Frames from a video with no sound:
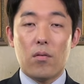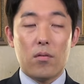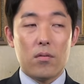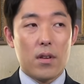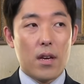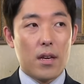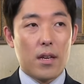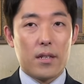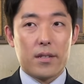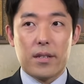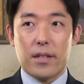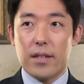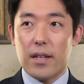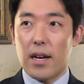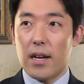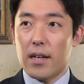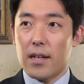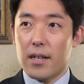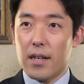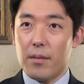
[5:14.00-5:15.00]
古代ギリシャ
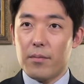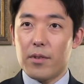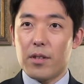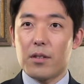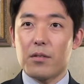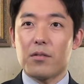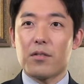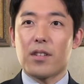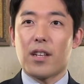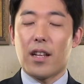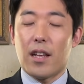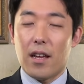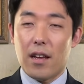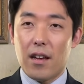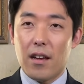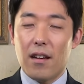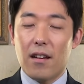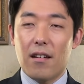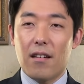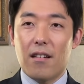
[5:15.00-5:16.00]
何回も出てくるんでね。